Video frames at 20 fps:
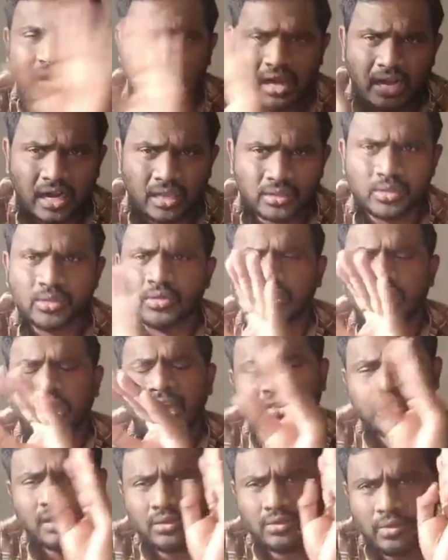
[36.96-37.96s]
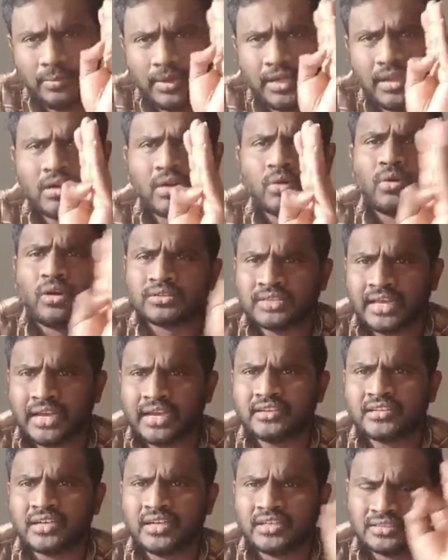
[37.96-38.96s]
కాదు కానీ తెలుగు మీడియం కూడా
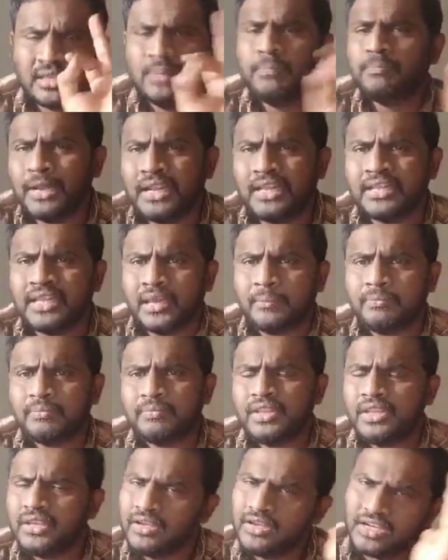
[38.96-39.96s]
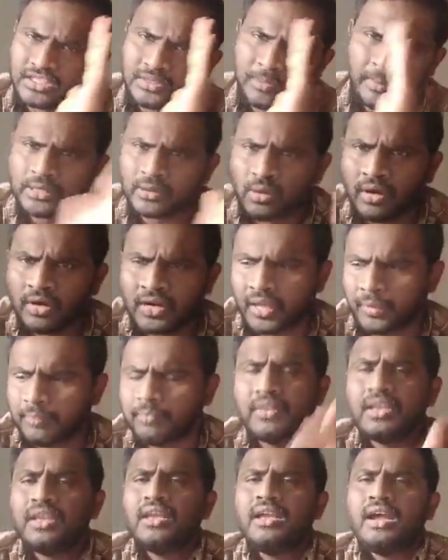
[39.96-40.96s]
కొనసాగించండి సింపుల్ ఇది ఇంగ్లీష్ పెట్టుకోండి
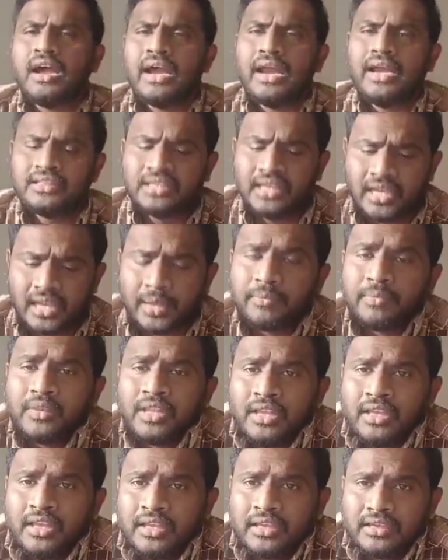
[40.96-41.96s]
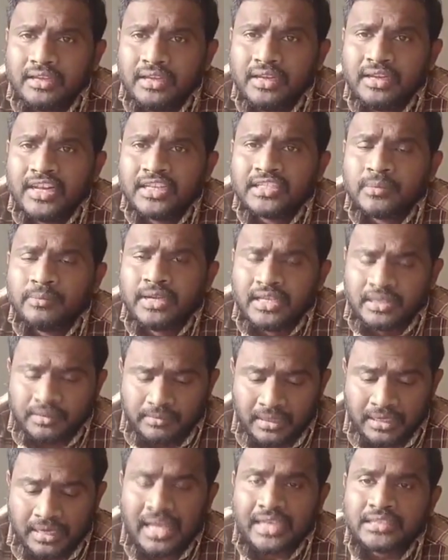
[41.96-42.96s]
అయితే ఇంగ్లీష్
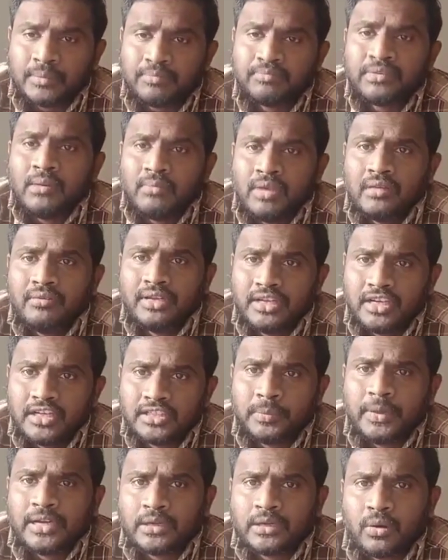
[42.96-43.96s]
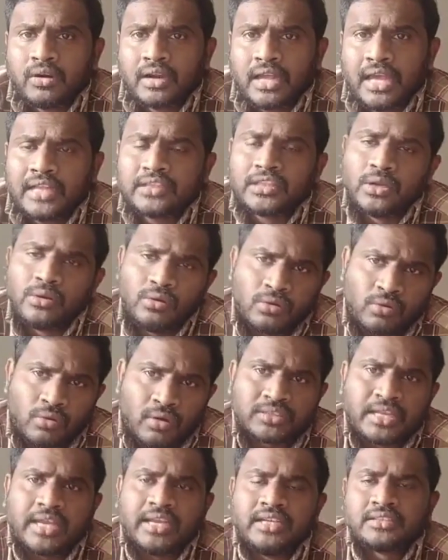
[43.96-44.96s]
మీడియం ఇలా చెప్తే మేము ఇంగ్లీష్ పెట్టుకోండా తెలుగుని
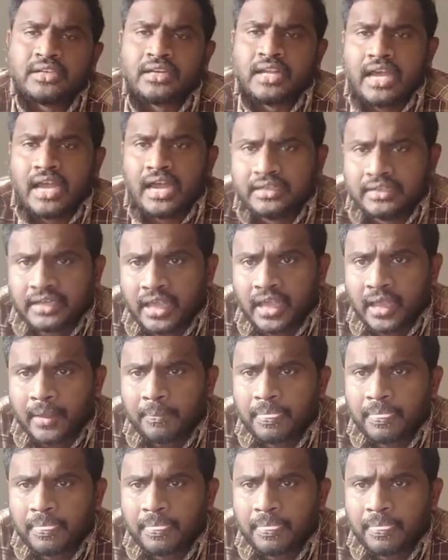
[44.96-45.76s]
కొనసాగించండా అంటే